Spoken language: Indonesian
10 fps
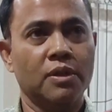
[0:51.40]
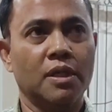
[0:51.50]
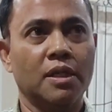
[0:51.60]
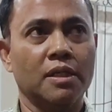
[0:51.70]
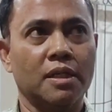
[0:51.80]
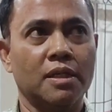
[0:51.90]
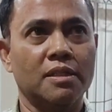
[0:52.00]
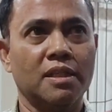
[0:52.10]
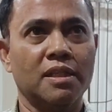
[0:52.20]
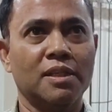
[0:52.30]
karena
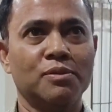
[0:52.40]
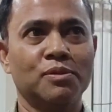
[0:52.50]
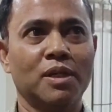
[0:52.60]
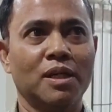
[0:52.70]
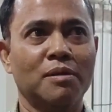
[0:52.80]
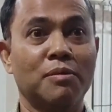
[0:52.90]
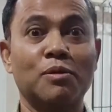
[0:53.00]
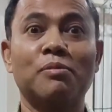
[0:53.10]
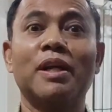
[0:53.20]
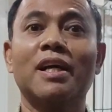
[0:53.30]
saya juga
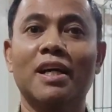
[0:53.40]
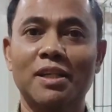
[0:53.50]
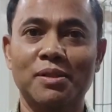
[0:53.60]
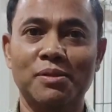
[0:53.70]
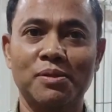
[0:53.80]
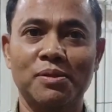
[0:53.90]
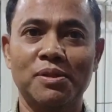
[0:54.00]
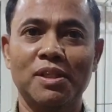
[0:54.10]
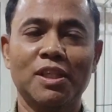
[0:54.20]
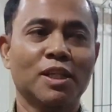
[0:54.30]
baru mendengar itu
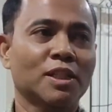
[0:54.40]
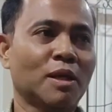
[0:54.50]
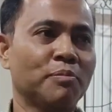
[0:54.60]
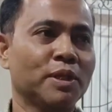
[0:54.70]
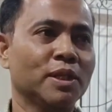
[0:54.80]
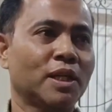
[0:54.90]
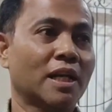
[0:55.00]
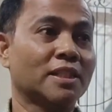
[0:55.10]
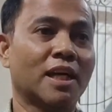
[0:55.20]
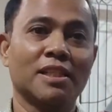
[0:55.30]
tapi
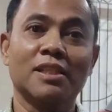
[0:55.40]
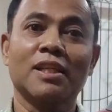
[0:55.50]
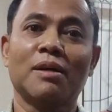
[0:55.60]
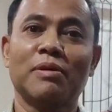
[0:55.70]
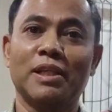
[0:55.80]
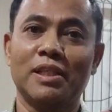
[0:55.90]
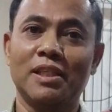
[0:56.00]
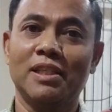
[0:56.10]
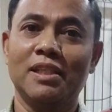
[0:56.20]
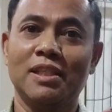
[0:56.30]
rasanya selama
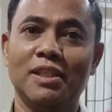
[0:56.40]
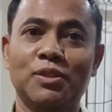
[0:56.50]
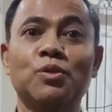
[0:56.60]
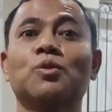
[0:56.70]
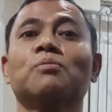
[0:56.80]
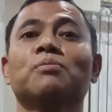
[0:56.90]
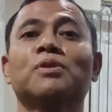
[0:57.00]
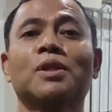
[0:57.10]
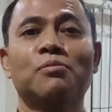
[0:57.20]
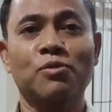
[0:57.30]
ini cukup
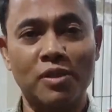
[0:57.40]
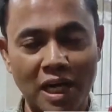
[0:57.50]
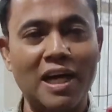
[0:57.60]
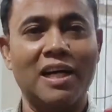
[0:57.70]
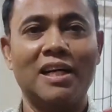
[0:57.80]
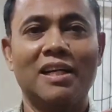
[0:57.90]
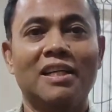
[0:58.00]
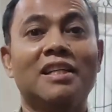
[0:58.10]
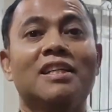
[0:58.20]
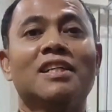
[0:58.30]
terbuka
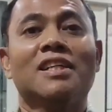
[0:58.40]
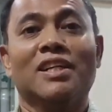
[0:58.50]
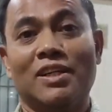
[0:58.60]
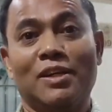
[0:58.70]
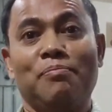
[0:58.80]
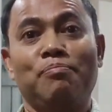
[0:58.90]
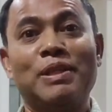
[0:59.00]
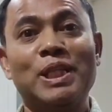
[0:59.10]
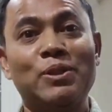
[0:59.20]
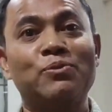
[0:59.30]

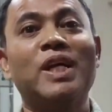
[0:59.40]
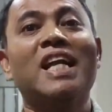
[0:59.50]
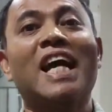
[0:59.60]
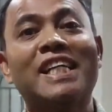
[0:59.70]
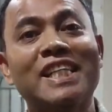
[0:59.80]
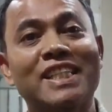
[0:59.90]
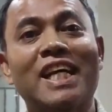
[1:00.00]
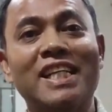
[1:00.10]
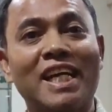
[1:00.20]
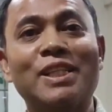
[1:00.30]
pintu dan hati
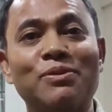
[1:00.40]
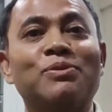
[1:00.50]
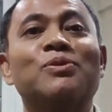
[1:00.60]
saya itu